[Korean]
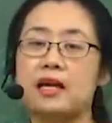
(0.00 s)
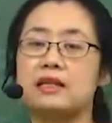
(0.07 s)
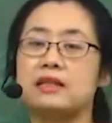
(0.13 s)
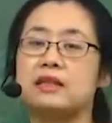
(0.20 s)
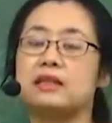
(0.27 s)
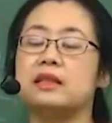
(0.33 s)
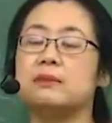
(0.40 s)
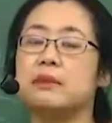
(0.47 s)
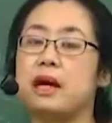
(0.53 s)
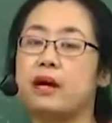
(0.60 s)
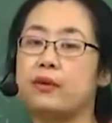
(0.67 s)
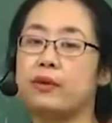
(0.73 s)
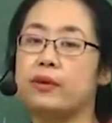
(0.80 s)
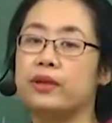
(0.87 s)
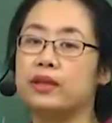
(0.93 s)
지금
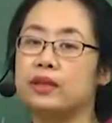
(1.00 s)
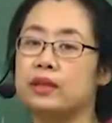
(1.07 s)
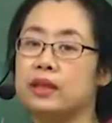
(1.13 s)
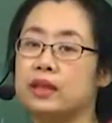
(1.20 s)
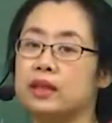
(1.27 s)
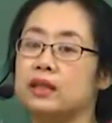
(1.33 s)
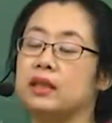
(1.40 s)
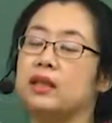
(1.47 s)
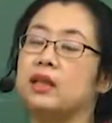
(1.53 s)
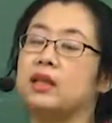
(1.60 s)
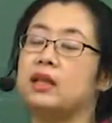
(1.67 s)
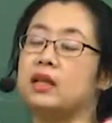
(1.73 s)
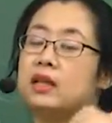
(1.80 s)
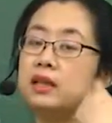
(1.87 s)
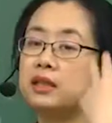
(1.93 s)
하고 있는
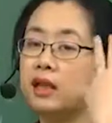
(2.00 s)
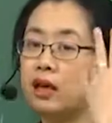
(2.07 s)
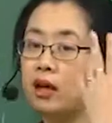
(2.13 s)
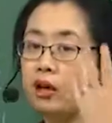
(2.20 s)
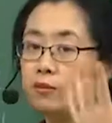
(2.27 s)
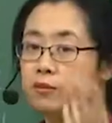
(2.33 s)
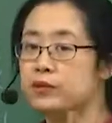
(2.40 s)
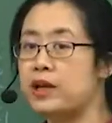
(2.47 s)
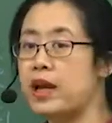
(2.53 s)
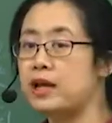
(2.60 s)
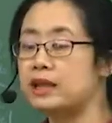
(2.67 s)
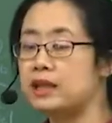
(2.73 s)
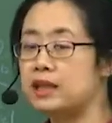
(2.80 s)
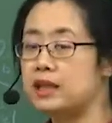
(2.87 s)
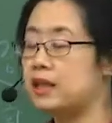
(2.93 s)

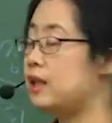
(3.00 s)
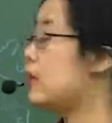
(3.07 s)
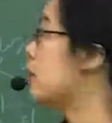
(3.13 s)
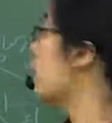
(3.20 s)
불안이